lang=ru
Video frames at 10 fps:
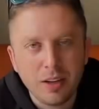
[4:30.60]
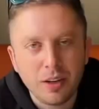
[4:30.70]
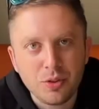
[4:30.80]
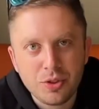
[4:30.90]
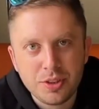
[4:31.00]

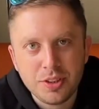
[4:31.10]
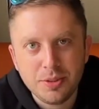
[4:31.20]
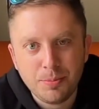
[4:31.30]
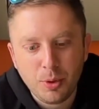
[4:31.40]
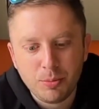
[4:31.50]
Короче,
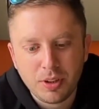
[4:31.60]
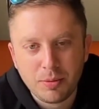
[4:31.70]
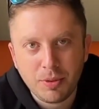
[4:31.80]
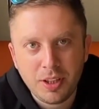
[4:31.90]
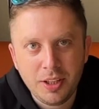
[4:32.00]
сидим, пьем этот
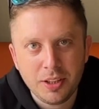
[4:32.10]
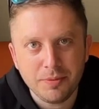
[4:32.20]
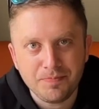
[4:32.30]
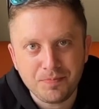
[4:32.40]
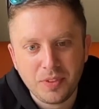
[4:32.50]
мохито,
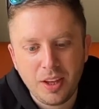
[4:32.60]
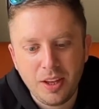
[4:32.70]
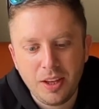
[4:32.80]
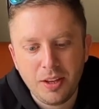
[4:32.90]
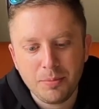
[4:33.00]

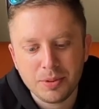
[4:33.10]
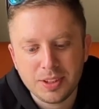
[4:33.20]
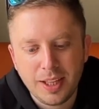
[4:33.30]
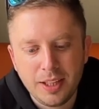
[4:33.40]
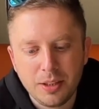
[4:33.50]
и
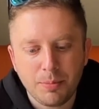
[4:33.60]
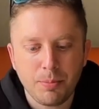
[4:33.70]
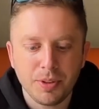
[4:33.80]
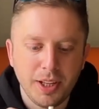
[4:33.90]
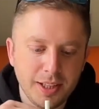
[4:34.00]
постоянно
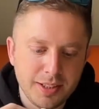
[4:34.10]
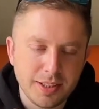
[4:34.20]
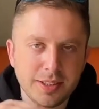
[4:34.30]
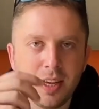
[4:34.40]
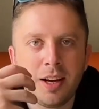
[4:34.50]
попадается
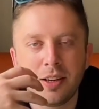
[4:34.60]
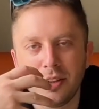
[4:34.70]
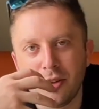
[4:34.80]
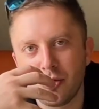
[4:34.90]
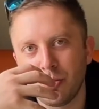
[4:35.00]
сахар
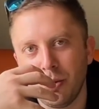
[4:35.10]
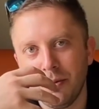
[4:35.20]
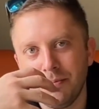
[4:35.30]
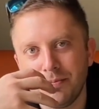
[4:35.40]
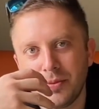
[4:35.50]
на зубы.
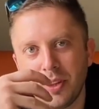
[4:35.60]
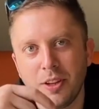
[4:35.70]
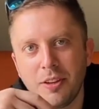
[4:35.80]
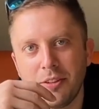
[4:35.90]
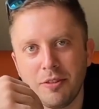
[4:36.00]

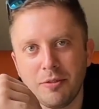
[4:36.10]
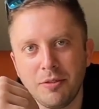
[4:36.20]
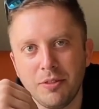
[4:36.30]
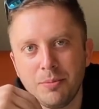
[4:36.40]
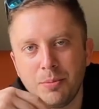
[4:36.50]
Ты
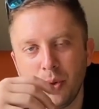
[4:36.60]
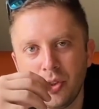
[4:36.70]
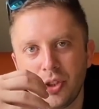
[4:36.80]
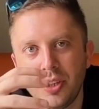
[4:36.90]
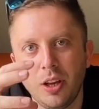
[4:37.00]

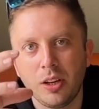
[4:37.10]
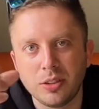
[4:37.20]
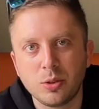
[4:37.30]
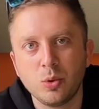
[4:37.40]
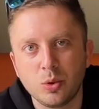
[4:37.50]
пьешь и
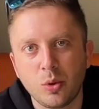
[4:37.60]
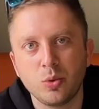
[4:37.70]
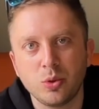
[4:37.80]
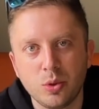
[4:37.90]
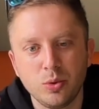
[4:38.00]
хрусь,
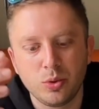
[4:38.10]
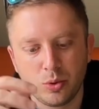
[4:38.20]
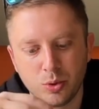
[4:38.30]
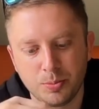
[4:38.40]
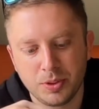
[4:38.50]
хрусь, хрусь,
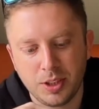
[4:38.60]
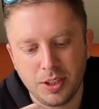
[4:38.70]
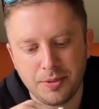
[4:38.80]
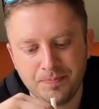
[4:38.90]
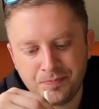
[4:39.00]
хрусь постоянно.